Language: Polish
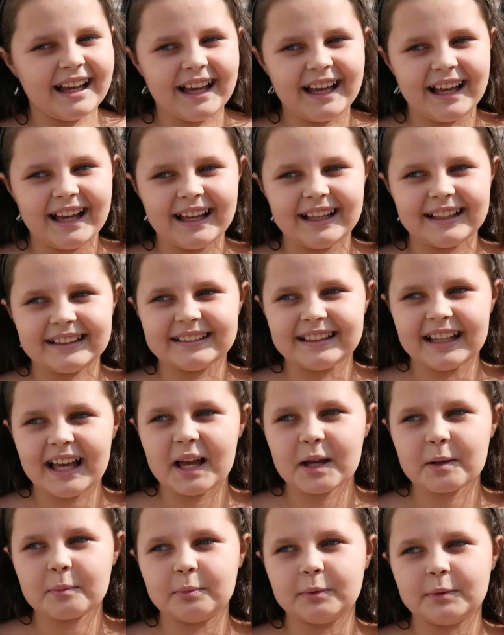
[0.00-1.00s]
E,
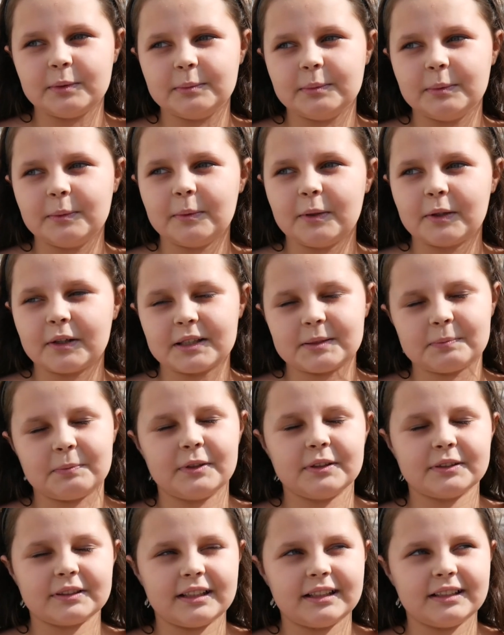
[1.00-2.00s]
tak, bo, bo mogę
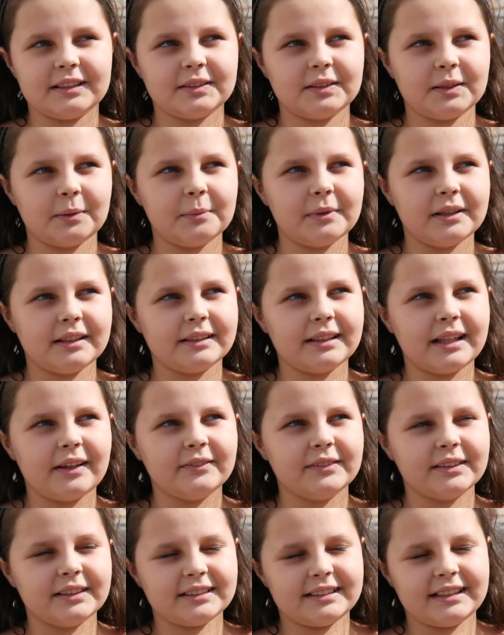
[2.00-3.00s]
spotkać sobie dawnych